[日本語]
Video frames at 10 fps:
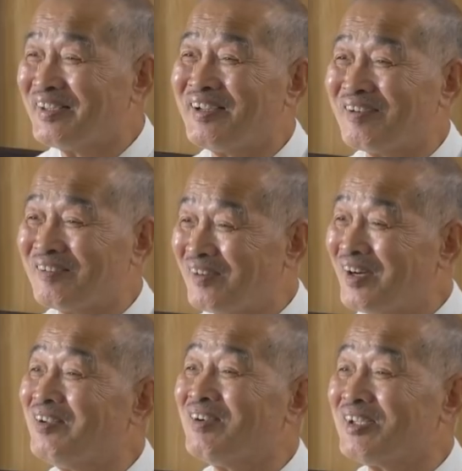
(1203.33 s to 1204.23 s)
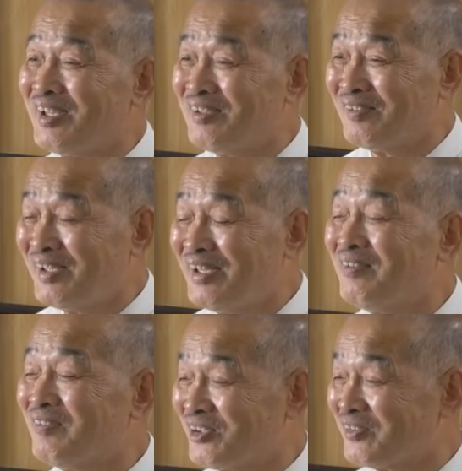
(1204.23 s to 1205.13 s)
的なことがありませんので
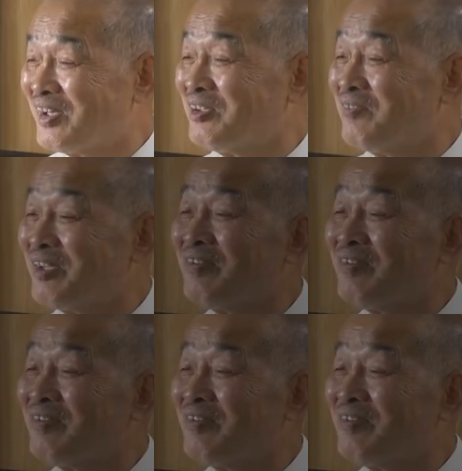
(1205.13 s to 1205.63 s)
もうすぐ始めて